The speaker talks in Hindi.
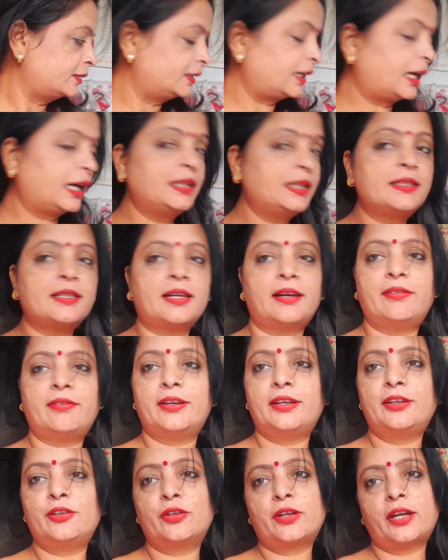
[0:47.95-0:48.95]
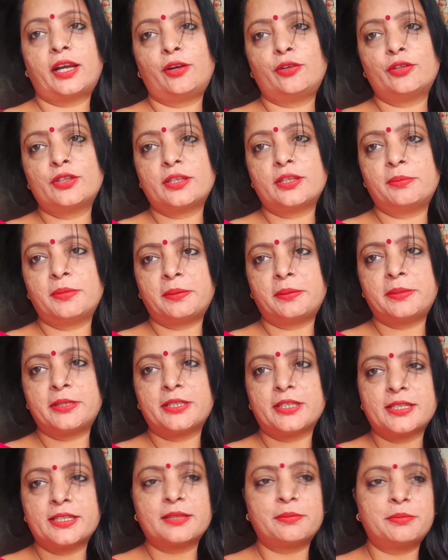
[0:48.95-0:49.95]
दाल चावल और आलू शिमला मिर्च
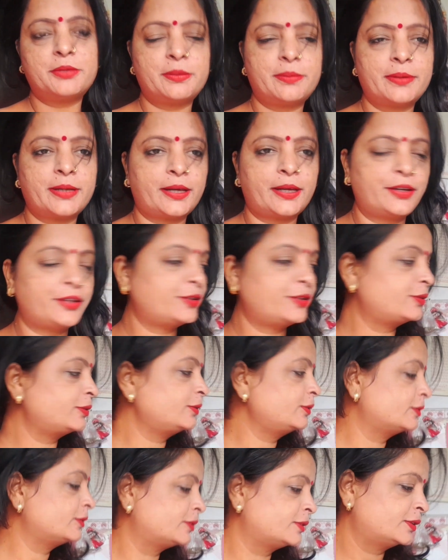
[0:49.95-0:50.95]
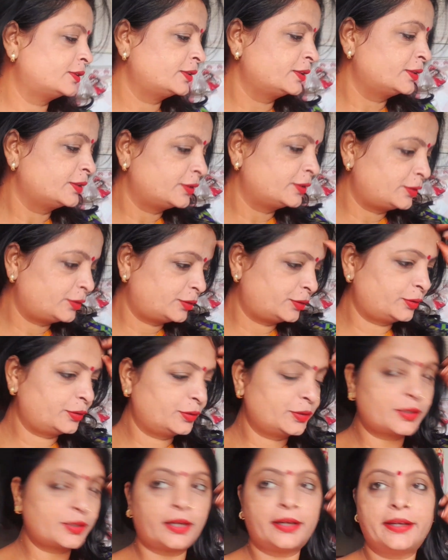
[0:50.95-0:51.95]
की सब्ज़ी बना रही हूँ तो
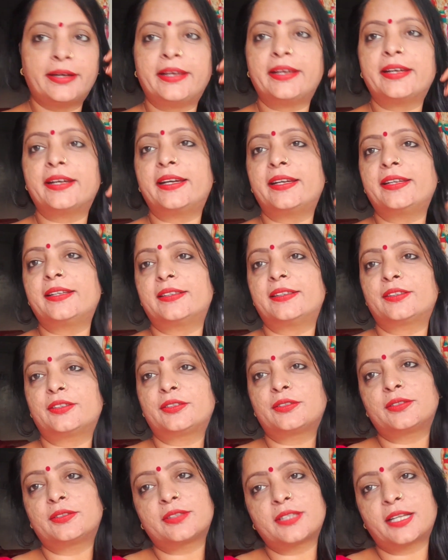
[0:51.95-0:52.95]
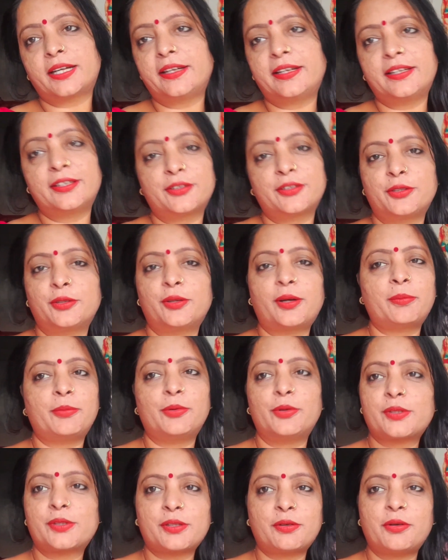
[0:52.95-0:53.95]
संडे है संडे तो हम
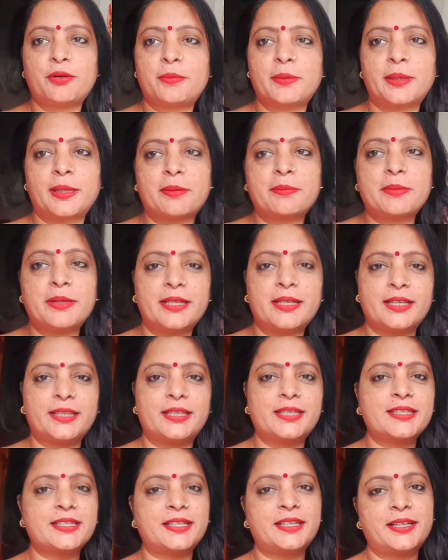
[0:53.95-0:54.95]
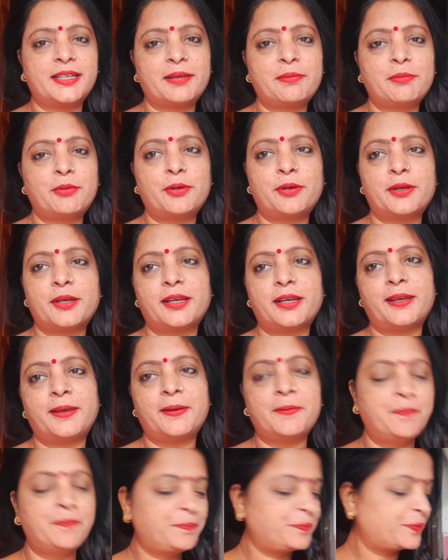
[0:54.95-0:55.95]
लोग से कोई मतलब नहीं रहता संडे हम लोग का कि
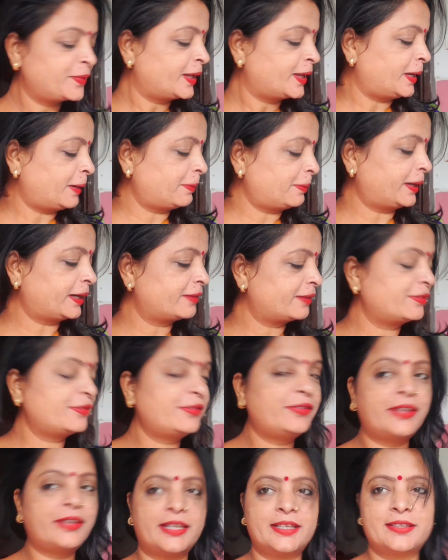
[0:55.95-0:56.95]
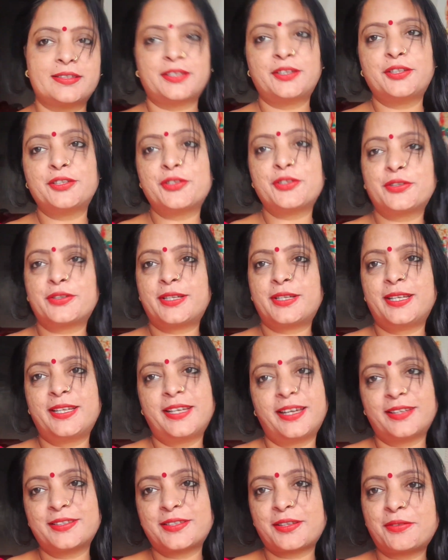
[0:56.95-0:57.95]
हमारा वेकेशन है छुट्टी
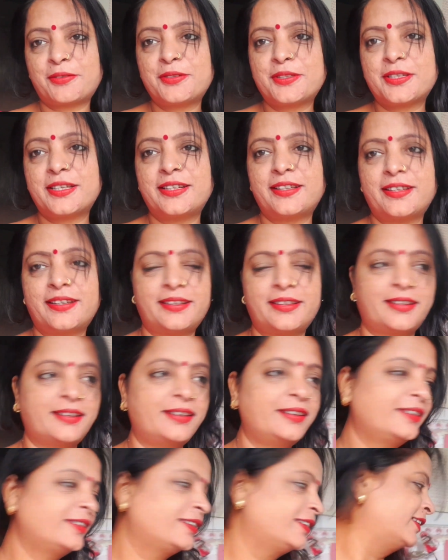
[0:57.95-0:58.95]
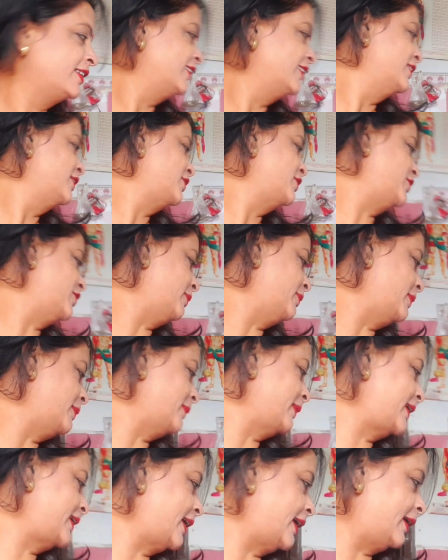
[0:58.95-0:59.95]
है ऐसा कुछ नहीं रहता तो अभी
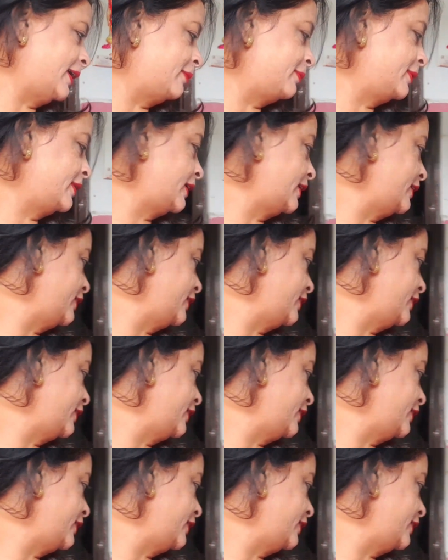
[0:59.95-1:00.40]
मैं खाना बना